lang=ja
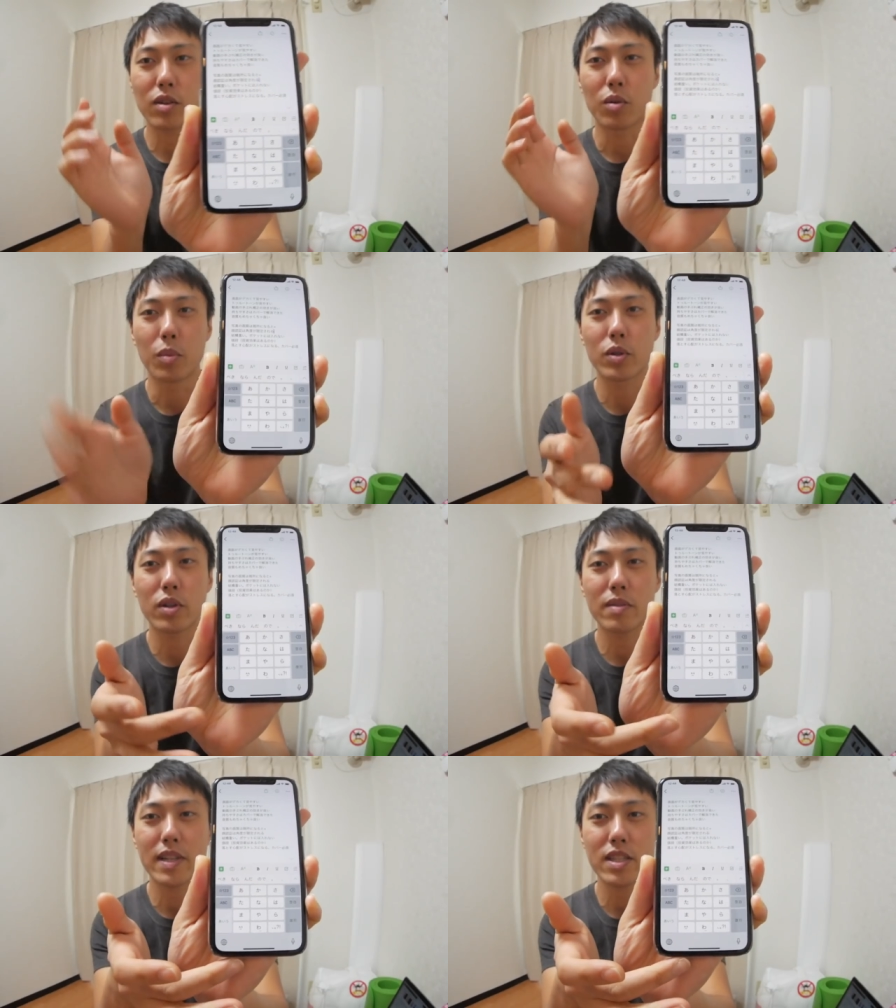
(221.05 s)
こう
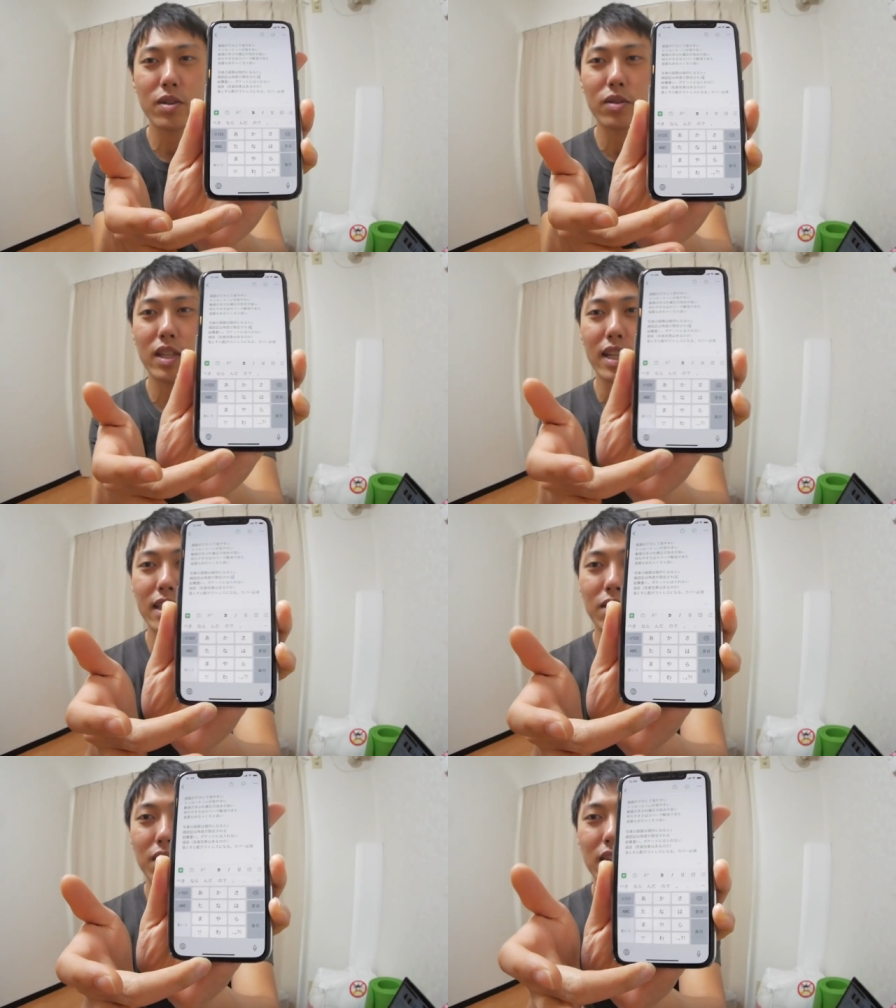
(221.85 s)
戻りますよってなっ
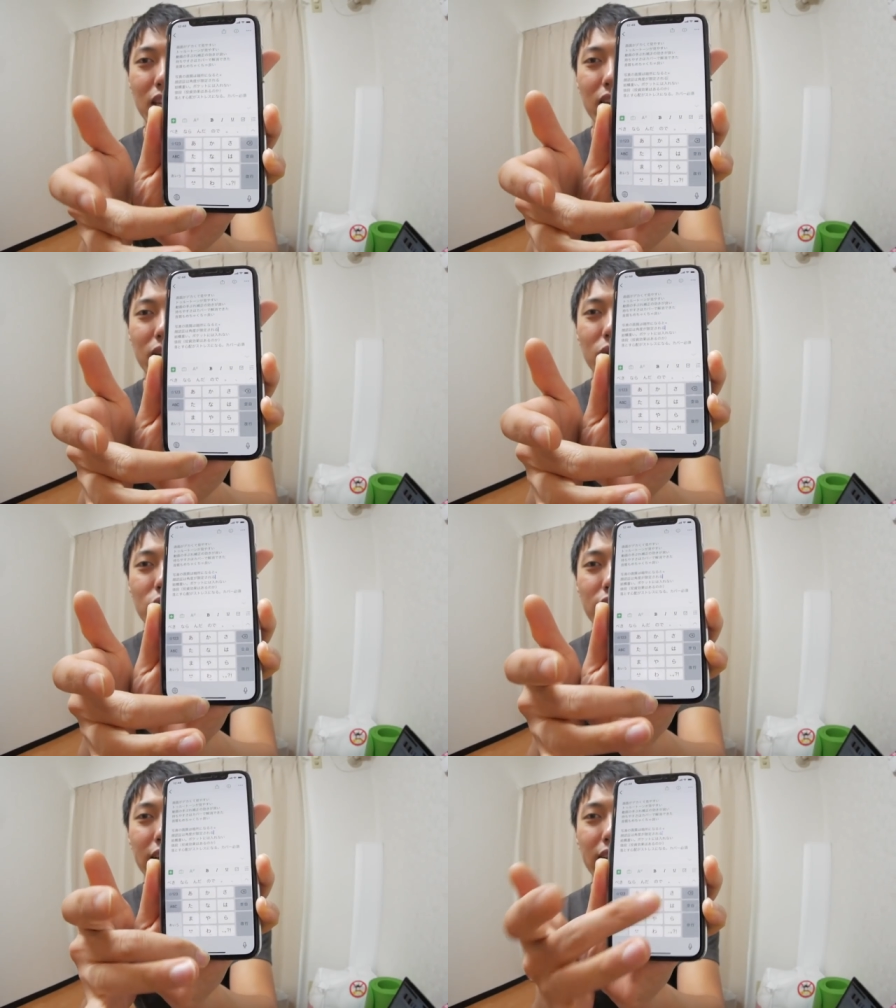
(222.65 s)
た時に、こう
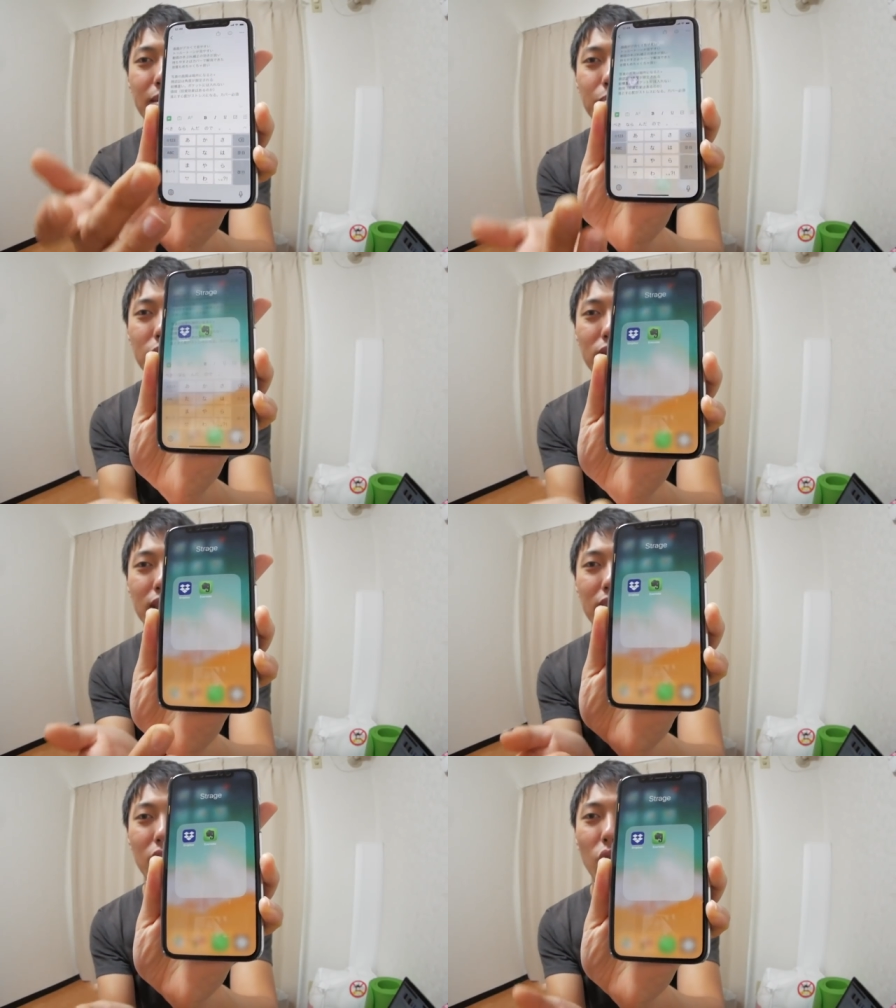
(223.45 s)
下からピュッ
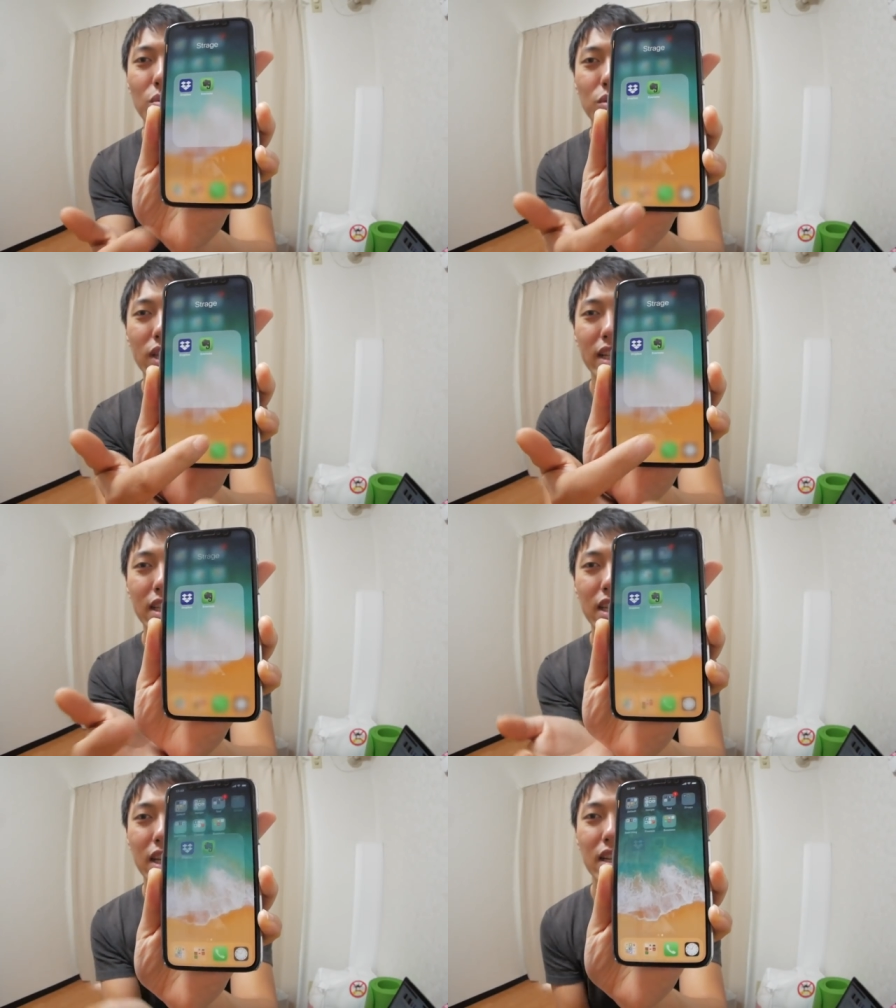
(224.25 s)
てやってホームボタンに、